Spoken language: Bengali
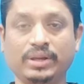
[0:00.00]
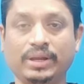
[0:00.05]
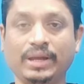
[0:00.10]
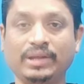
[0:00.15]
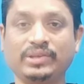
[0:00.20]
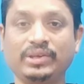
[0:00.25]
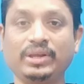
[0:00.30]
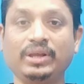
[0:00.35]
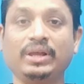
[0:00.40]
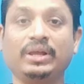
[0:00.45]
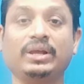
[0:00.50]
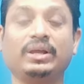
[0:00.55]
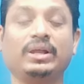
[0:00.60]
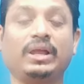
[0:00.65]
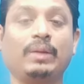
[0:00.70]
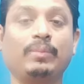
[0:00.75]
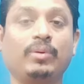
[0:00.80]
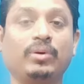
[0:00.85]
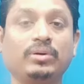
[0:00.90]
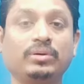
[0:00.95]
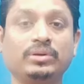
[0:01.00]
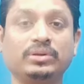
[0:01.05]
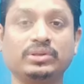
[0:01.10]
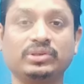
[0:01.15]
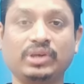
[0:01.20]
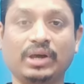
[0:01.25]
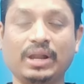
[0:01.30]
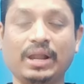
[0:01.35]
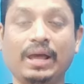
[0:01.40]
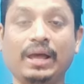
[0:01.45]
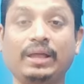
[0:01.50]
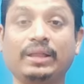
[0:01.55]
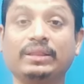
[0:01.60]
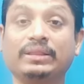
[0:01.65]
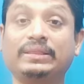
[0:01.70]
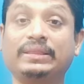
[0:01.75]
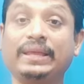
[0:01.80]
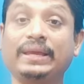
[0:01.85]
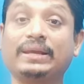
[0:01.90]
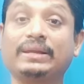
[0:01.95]
ঠিক আছে এবং যারা
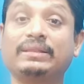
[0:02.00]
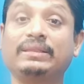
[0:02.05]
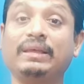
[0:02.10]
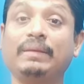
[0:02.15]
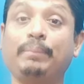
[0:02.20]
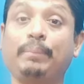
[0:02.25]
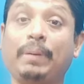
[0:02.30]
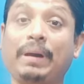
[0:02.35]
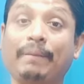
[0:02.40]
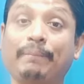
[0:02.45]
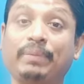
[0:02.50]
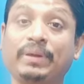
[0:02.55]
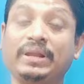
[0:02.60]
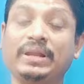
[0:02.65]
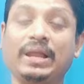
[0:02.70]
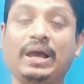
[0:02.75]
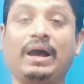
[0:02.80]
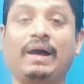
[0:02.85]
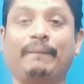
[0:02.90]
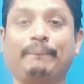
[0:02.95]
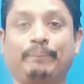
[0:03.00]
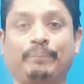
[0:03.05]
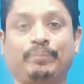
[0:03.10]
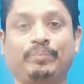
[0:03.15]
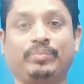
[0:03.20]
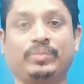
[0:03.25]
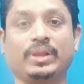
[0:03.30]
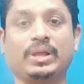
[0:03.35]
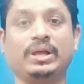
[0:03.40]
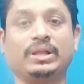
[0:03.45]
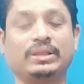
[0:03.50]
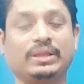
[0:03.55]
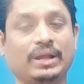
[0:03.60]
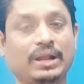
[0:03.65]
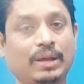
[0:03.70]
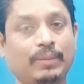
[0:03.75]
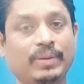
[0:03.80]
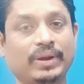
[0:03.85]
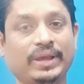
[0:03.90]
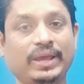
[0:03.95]
দেখতে পাবে না
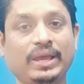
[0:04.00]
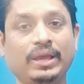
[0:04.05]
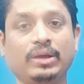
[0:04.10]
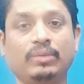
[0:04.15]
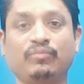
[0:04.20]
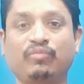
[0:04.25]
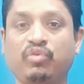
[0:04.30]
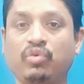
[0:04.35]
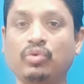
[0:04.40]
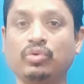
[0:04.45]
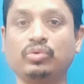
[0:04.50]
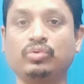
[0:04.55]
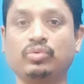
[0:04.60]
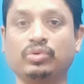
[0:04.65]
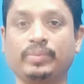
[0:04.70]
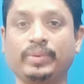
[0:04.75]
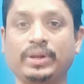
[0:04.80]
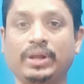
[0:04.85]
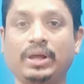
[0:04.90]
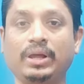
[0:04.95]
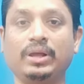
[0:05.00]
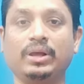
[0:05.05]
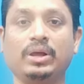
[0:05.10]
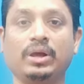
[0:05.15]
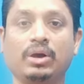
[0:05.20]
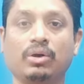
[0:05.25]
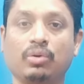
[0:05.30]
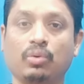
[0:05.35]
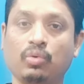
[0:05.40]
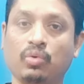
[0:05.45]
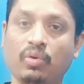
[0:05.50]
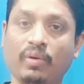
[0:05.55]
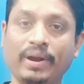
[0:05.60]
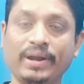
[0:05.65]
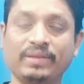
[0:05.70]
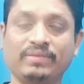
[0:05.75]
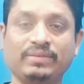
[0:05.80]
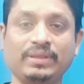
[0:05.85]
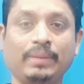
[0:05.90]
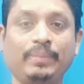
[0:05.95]
তারা আমাকে ফোন করবে না
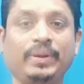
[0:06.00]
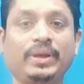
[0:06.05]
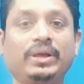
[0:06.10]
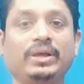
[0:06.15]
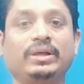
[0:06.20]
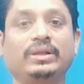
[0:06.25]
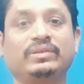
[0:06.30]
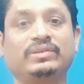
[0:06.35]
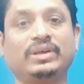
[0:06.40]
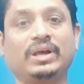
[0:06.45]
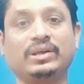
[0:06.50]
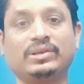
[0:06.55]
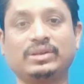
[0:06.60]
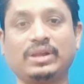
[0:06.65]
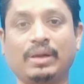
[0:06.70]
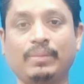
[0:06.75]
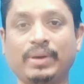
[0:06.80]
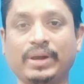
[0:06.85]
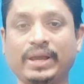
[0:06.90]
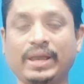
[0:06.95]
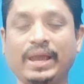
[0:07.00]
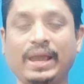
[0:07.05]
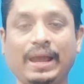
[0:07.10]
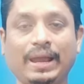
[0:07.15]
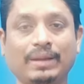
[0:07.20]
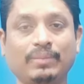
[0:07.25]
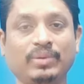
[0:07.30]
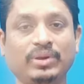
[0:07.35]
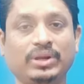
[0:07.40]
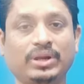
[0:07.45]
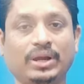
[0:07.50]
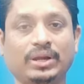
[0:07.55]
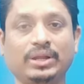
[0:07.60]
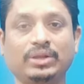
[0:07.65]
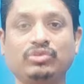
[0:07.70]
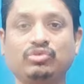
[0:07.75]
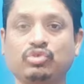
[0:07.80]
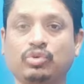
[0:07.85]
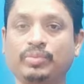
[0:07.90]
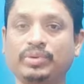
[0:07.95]
হোয়াটসঅ্যাপে জাস্ট আমাকে অ্যাডমিট
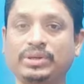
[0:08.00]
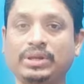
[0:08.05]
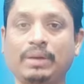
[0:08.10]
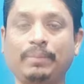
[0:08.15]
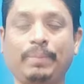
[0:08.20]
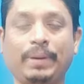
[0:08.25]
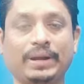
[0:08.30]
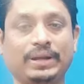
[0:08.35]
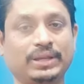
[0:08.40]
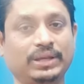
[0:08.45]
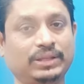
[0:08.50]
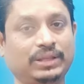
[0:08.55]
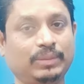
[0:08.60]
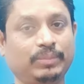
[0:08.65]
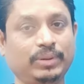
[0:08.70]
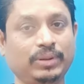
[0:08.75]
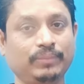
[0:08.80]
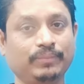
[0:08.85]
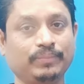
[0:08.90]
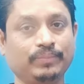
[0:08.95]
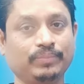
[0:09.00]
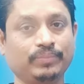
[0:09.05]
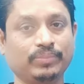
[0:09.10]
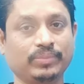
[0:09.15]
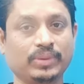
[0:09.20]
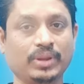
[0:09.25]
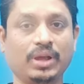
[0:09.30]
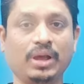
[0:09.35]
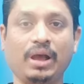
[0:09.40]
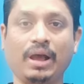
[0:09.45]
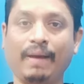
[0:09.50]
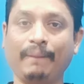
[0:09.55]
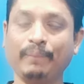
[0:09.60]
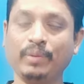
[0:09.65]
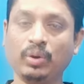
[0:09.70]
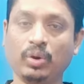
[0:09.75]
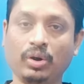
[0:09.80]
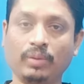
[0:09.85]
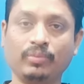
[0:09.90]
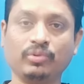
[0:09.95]
কার্ডের ছবিটা পাঠিয়ে দেবে
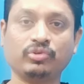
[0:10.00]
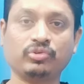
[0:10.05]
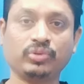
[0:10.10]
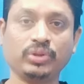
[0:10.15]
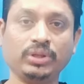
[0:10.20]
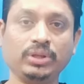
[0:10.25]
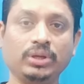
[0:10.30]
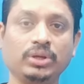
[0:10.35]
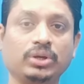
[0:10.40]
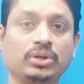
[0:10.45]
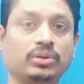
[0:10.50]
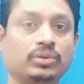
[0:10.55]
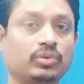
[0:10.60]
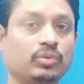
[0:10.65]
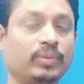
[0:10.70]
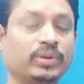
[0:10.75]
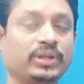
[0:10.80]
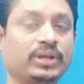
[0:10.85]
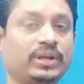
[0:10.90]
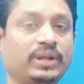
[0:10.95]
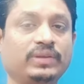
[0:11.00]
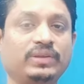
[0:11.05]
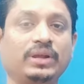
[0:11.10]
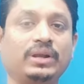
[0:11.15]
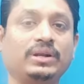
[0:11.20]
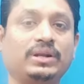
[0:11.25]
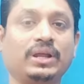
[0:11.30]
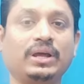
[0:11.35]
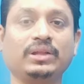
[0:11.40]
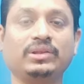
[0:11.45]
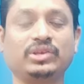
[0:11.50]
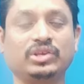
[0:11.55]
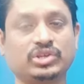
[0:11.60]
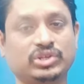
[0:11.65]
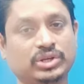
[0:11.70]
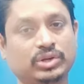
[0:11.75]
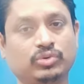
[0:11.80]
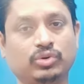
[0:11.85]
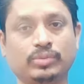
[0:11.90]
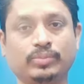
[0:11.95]
আমি অবশ্যই তোমাদের রেজাল্টটা
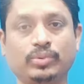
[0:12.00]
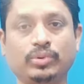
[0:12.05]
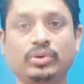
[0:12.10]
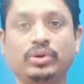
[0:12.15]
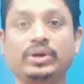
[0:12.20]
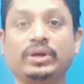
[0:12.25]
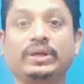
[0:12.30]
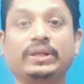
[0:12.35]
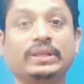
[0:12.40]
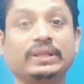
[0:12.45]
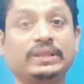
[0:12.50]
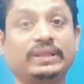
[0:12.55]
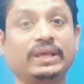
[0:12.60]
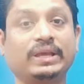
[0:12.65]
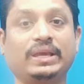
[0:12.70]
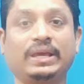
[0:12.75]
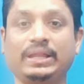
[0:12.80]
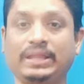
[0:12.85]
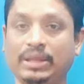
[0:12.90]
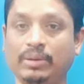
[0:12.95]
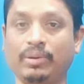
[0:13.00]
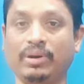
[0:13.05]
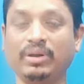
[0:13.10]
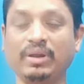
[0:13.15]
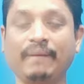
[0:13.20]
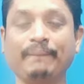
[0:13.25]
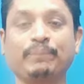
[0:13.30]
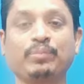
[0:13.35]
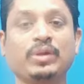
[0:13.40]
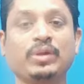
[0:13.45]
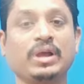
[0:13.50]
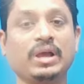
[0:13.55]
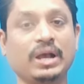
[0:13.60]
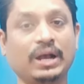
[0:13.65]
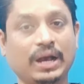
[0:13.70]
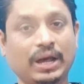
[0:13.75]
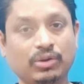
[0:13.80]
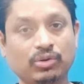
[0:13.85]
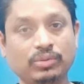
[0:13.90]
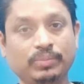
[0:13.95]
চেষ্টা করব দেখে দেওয়ার
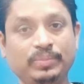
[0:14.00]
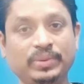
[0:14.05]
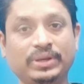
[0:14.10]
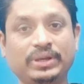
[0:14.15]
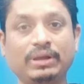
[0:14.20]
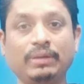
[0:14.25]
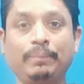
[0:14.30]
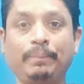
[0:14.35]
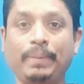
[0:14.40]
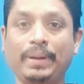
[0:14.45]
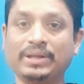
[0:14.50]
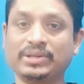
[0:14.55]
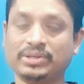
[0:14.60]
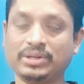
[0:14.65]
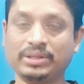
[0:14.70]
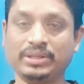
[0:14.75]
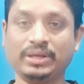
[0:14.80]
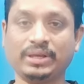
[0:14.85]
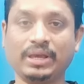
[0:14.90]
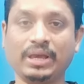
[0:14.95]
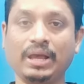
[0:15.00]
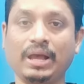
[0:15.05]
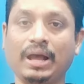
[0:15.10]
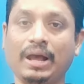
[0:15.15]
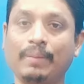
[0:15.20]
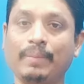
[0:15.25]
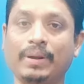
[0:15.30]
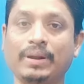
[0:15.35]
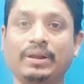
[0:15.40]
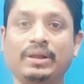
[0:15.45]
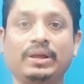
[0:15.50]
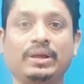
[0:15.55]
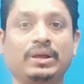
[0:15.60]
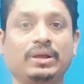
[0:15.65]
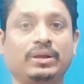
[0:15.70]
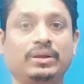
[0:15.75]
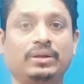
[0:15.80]
কারণ বিকেল পাঁচটা থেকে আমার